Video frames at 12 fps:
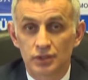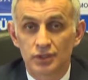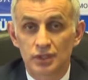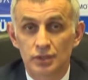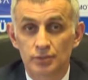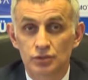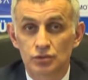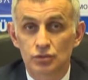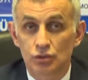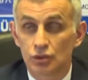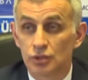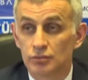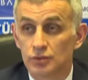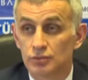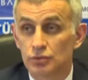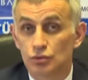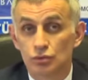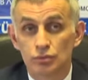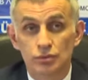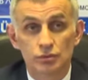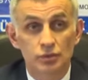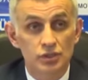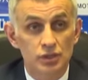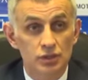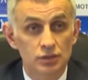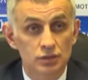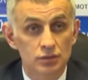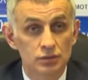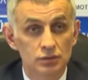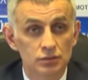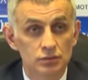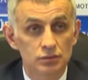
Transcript: liglerimizin çok önemli bir kulübünün başkanının